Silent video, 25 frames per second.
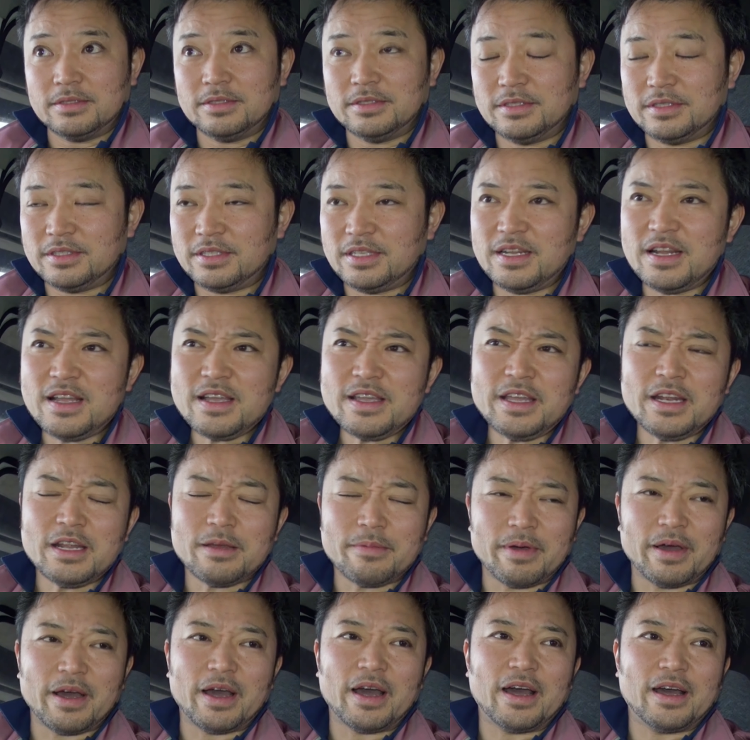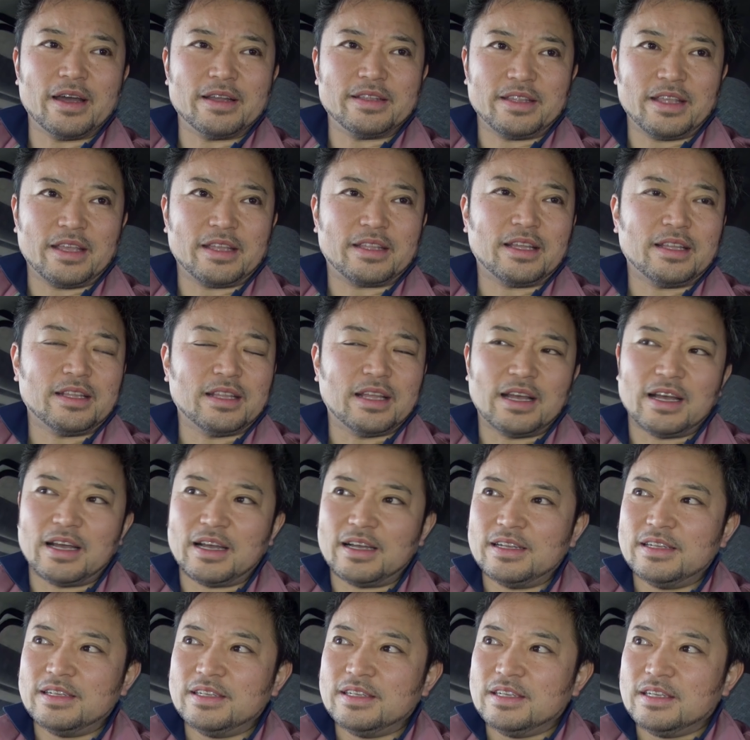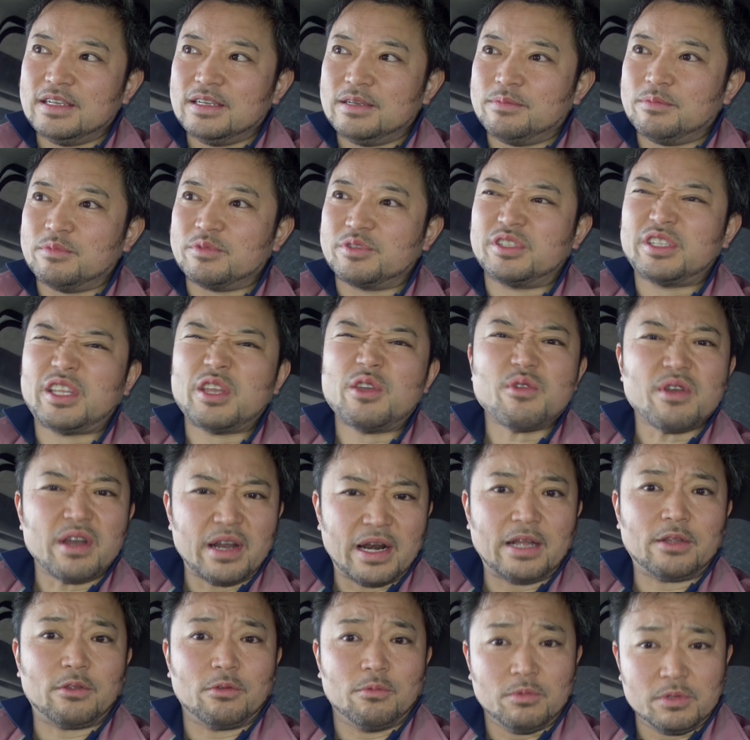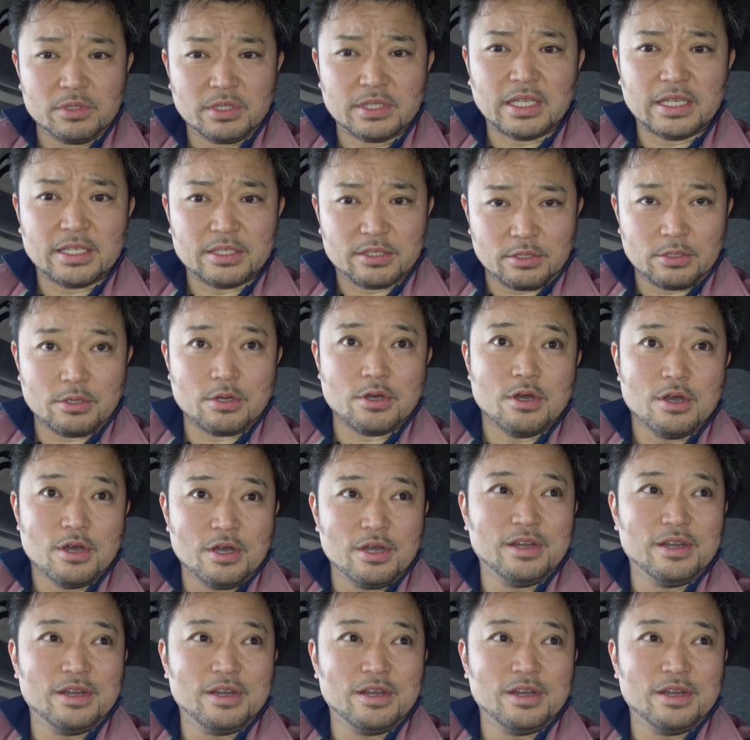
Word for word: でなければね、ただもう捨てようかなと思ったんですよ。